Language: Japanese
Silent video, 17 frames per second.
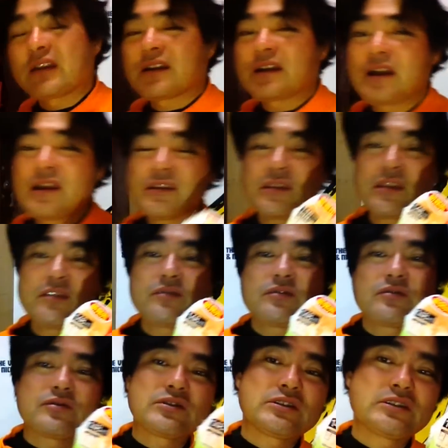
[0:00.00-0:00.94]
回転
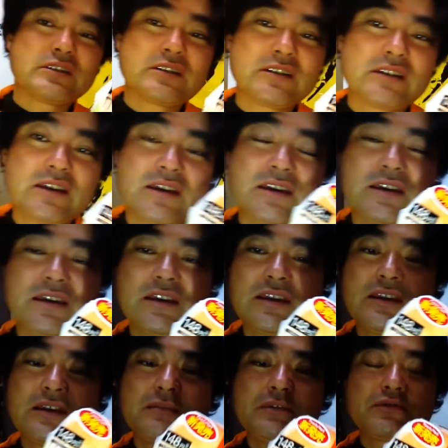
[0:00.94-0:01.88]
寿司。
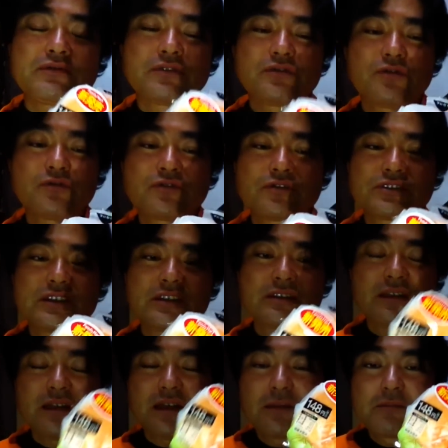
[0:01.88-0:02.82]
まあ普通のお寿司屋
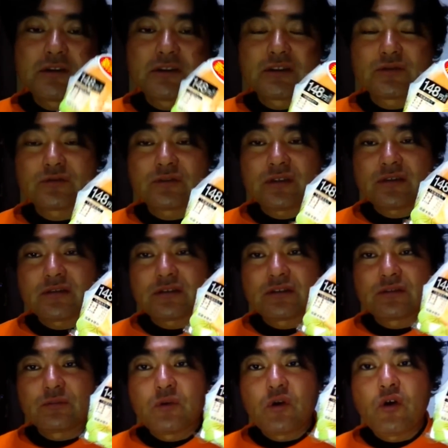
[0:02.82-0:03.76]
さんあんまり行ったことないです
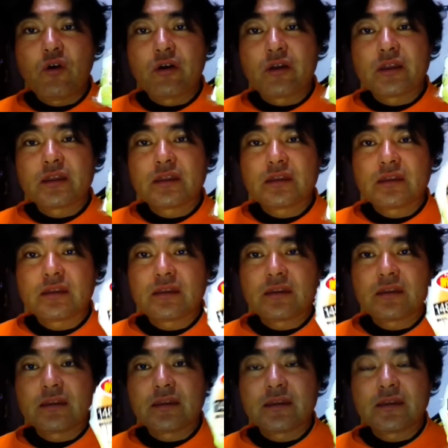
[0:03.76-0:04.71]
けども、
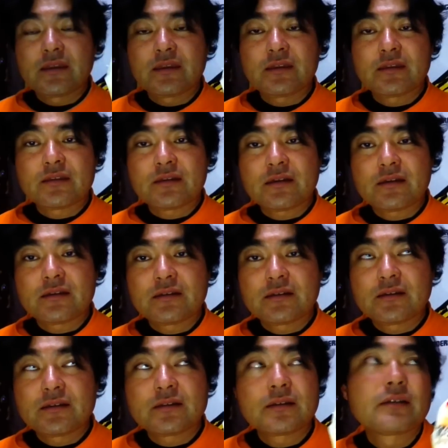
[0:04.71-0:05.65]
えー、
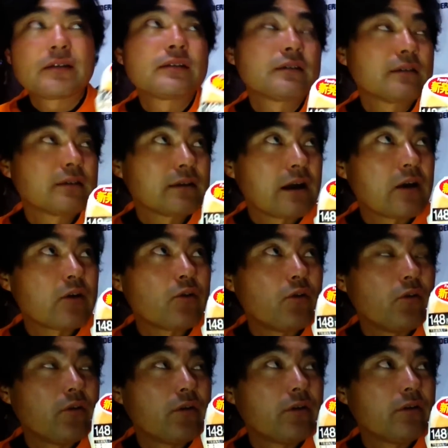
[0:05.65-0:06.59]
過
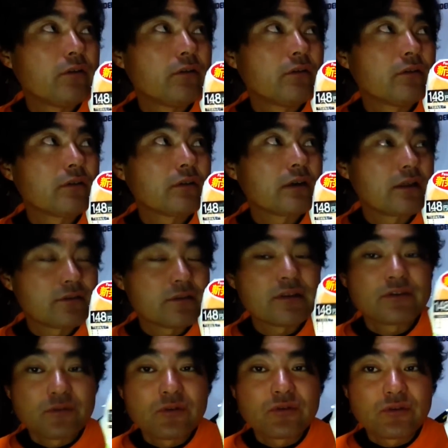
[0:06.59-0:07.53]
去数
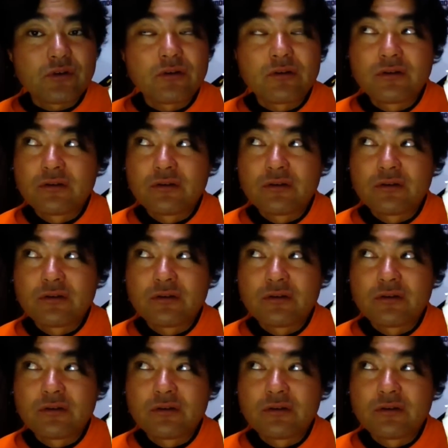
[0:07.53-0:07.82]
えるほど。